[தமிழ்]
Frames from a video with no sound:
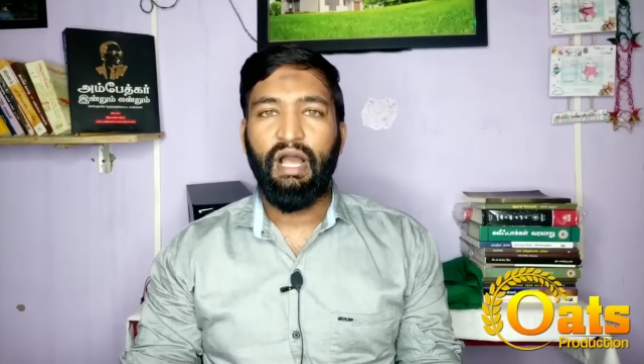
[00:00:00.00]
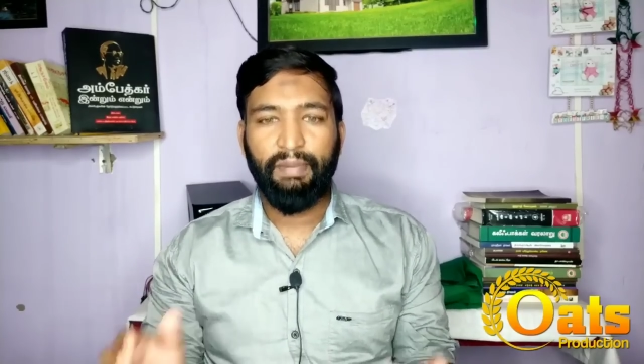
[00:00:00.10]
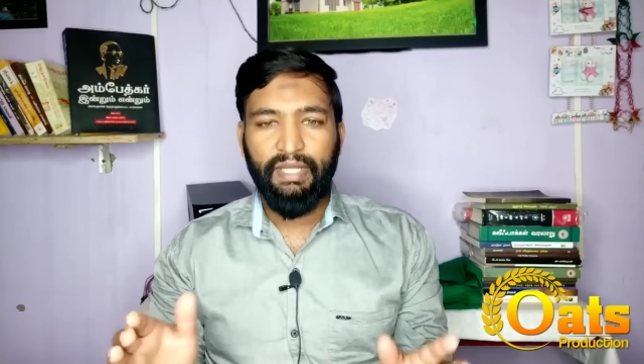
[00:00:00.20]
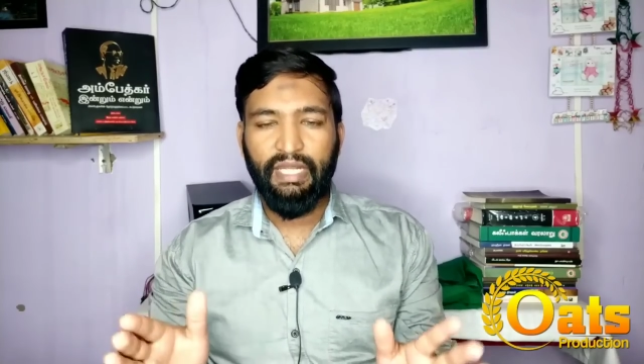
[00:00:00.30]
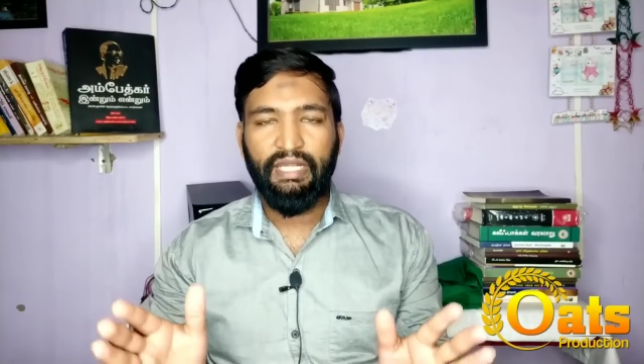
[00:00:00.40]

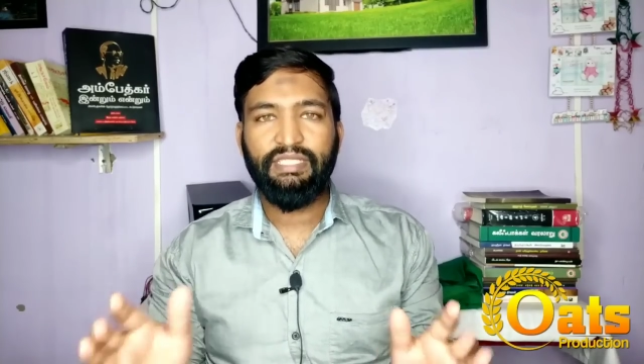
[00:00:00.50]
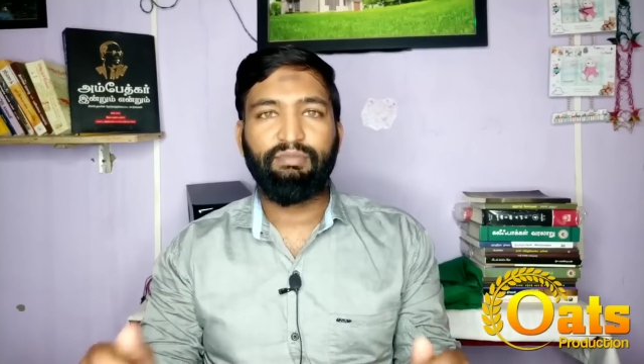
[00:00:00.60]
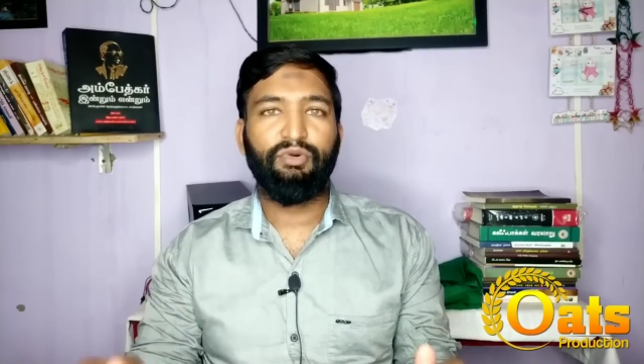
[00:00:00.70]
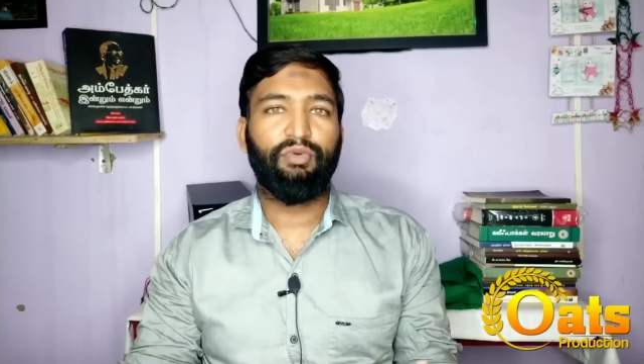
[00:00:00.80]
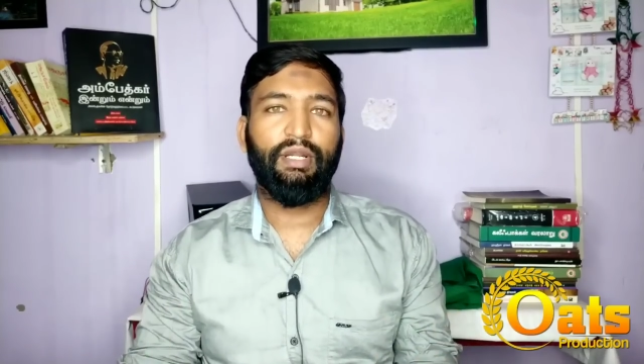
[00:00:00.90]
அப்படி என்ன
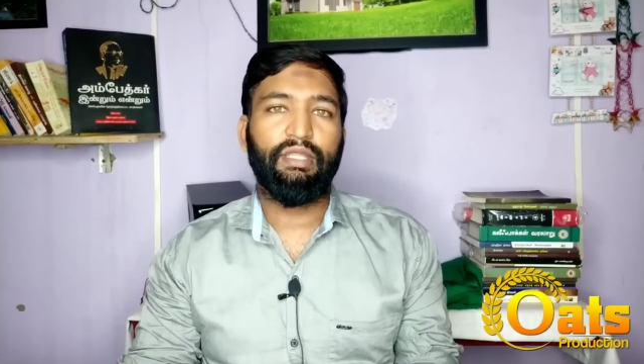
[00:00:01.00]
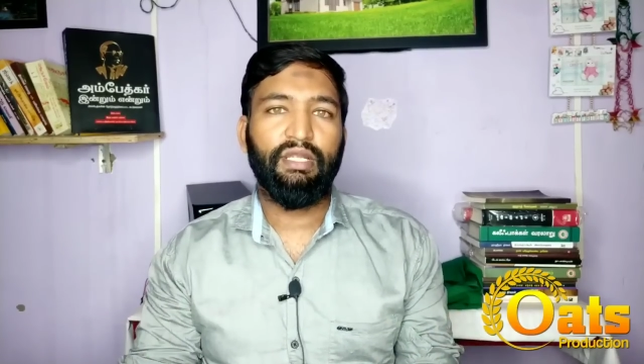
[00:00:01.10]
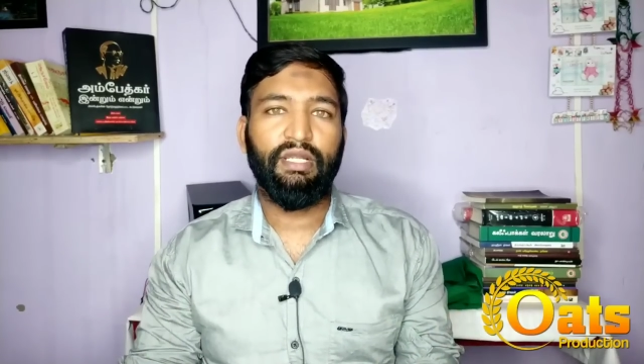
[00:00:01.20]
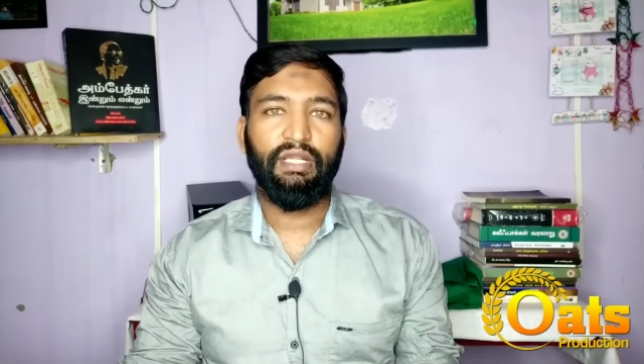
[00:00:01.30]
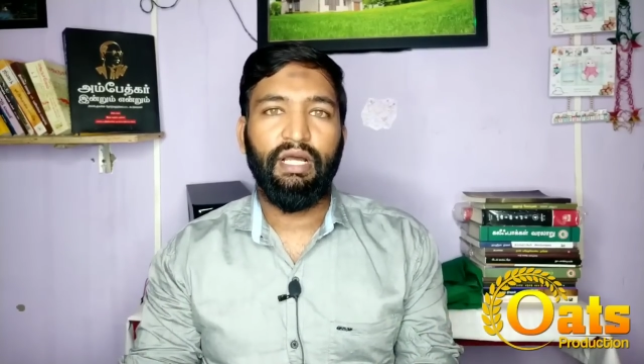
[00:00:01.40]
சம்பவம்
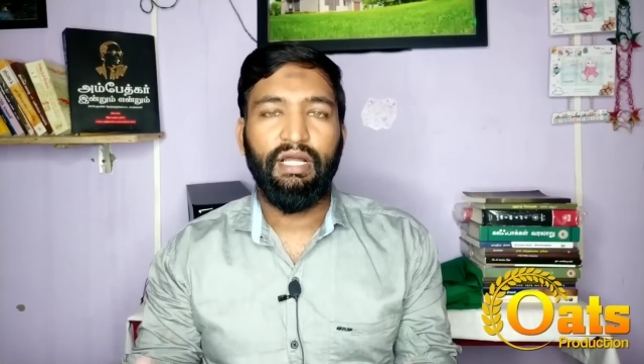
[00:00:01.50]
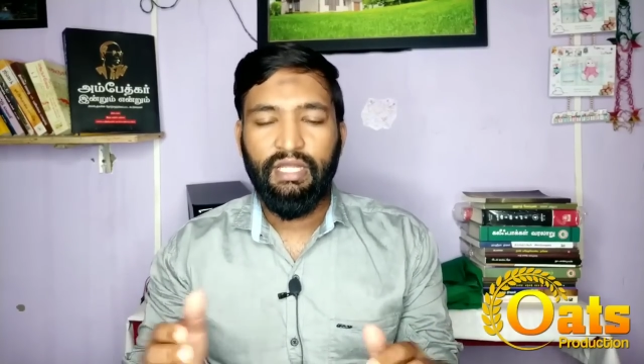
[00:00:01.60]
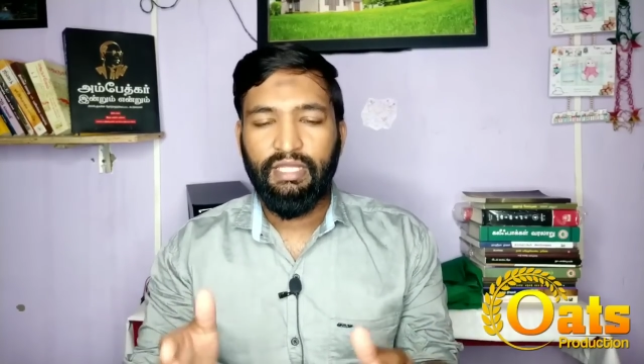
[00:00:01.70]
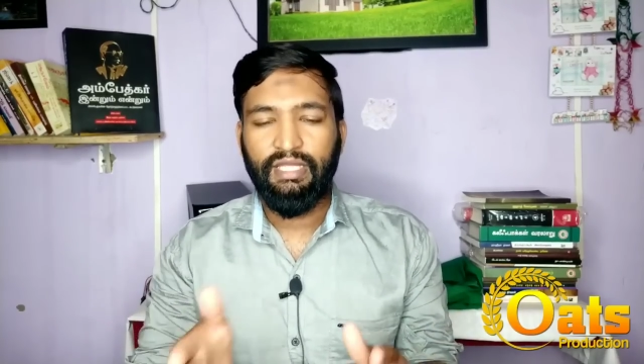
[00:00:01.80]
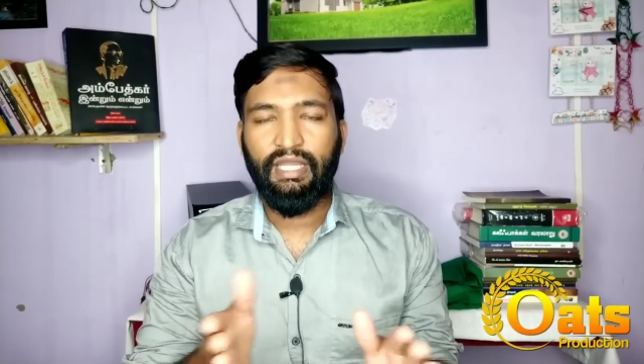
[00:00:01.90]
நடந்திருக்குன்னா
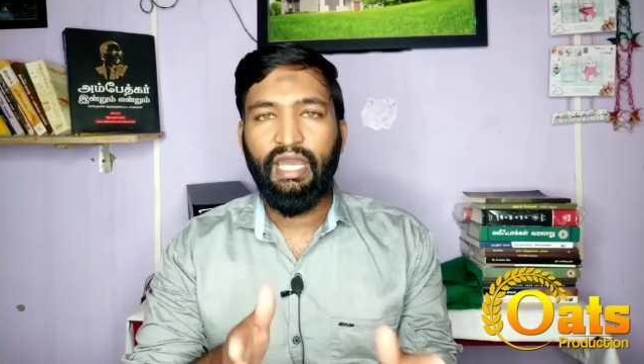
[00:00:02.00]
இந்த